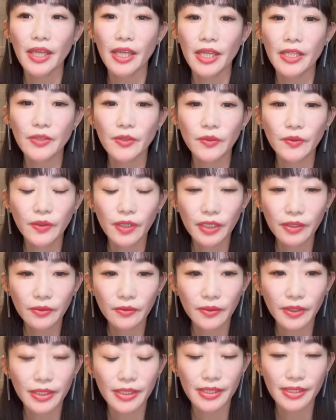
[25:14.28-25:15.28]
その
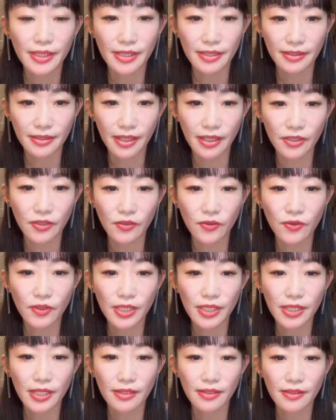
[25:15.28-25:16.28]
後ですね、
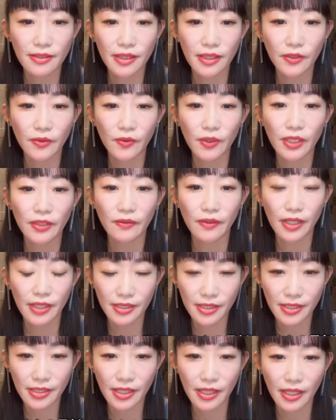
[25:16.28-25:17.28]
11月7日の
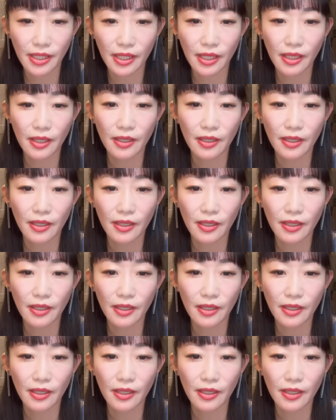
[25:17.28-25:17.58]
8時、